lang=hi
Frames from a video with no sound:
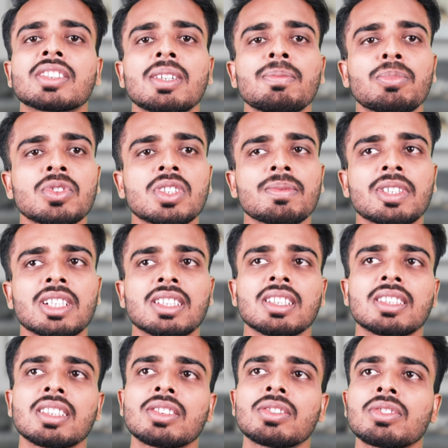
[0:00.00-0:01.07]
शैम्पू जब
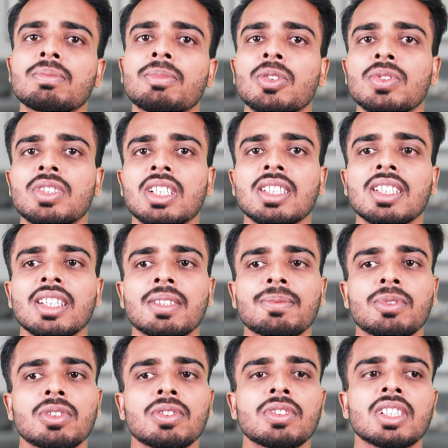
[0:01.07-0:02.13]
करता था तो बहुत ज़्यादा हेयर
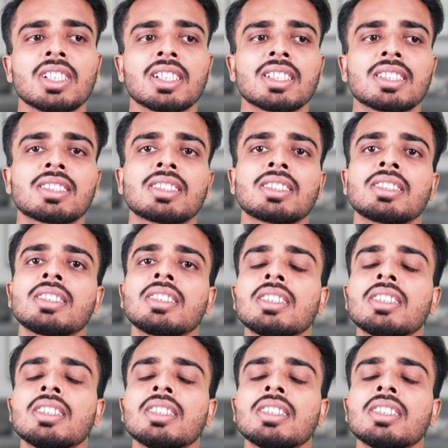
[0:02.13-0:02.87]
फॉल होने लगा था